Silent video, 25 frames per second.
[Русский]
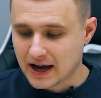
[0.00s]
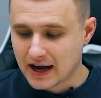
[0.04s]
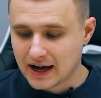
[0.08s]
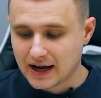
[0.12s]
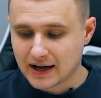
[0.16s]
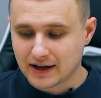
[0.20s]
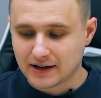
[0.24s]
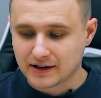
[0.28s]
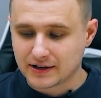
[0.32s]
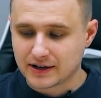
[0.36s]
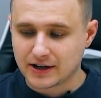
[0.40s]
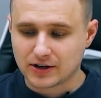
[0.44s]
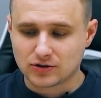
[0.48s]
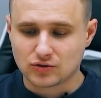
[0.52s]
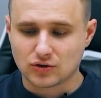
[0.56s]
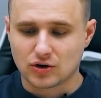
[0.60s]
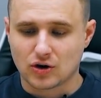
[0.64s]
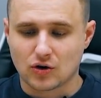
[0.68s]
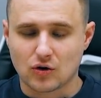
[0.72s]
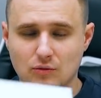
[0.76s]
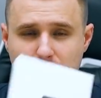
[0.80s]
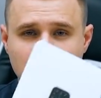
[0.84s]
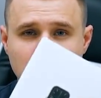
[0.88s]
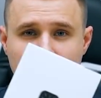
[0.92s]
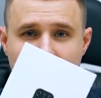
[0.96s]
а эту
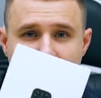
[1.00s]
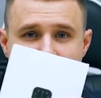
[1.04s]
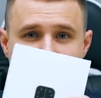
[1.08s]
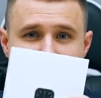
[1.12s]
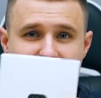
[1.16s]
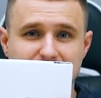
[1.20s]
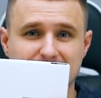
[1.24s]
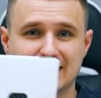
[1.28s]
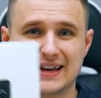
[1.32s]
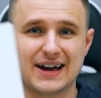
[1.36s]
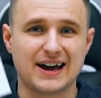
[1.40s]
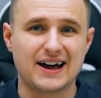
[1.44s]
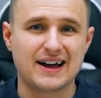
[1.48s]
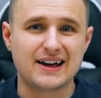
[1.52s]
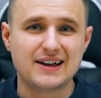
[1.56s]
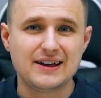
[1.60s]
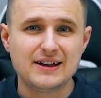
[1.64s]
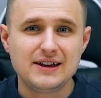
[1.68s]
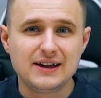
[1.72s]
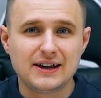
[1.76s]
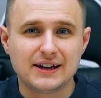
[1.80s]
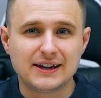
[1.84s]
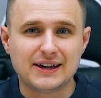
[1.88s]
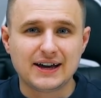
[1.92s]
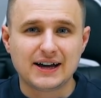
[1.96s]
коробку, честно, я
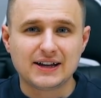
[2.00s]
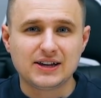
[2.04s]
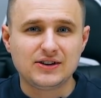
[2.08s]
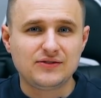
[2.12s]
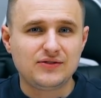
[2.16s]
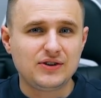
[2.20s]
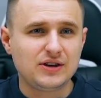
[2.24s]
я не